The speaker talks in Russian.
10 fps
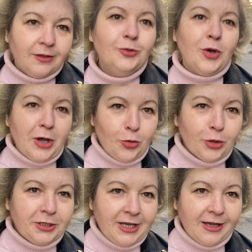Ну, а
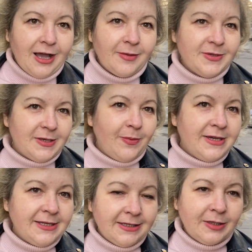коротко, как
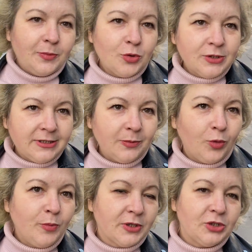обезопасить, это просто,
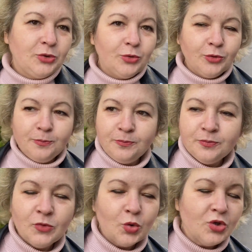попросту
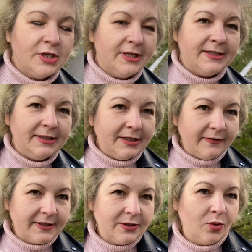нужно
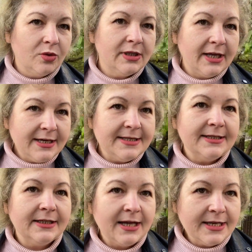регистрироваться онлайн
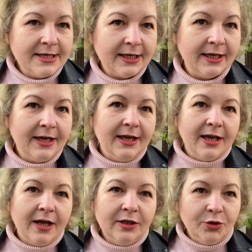заранее,
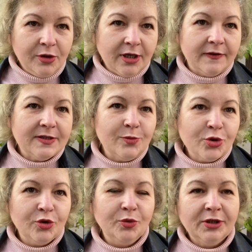как только
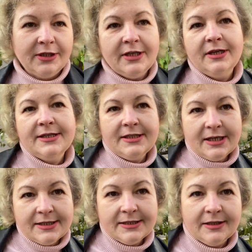возможно будет эта
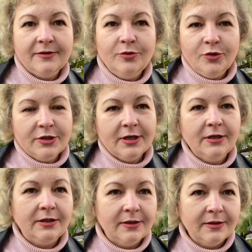регистрация, то есть
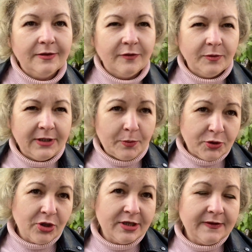э, для
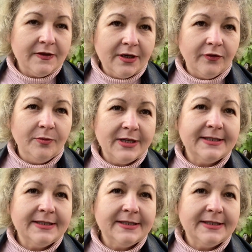путешественников на